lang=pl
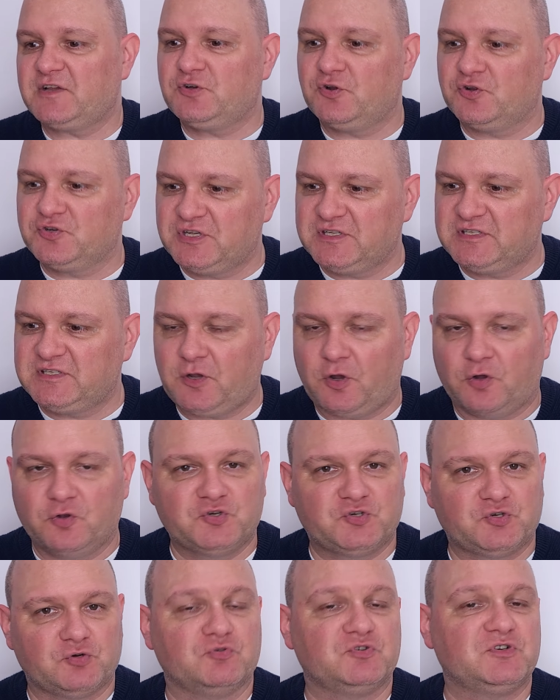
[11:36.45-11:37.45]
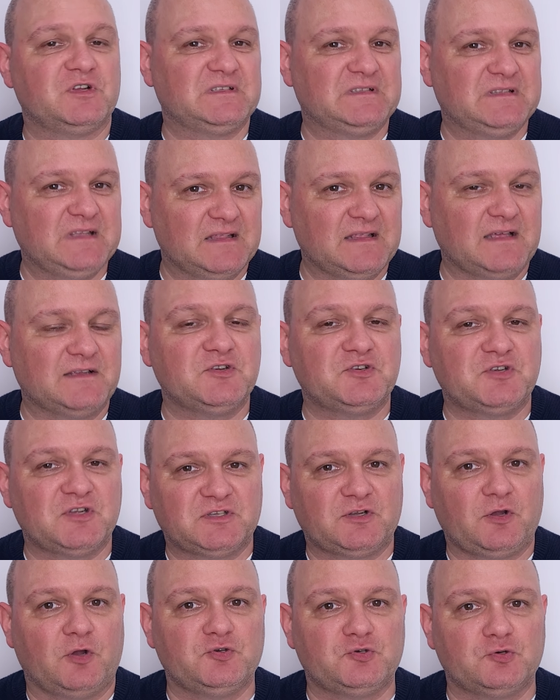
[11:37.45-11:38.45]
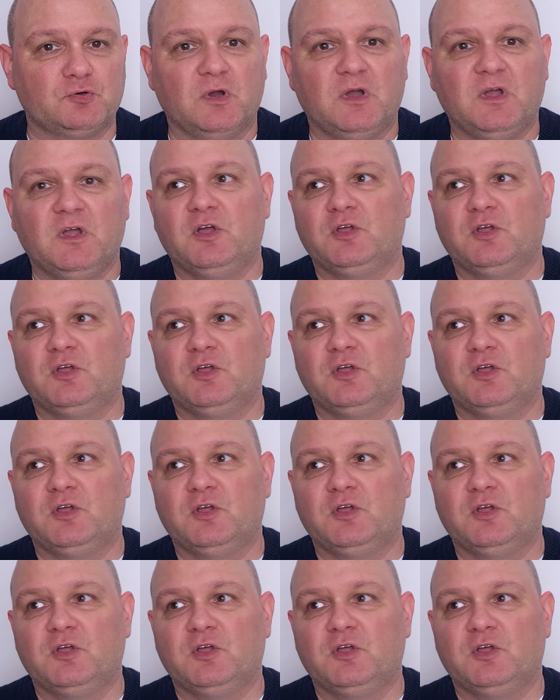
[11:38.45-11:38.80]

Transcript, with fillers: że on się skończył, że z dnia na dzień się skończył.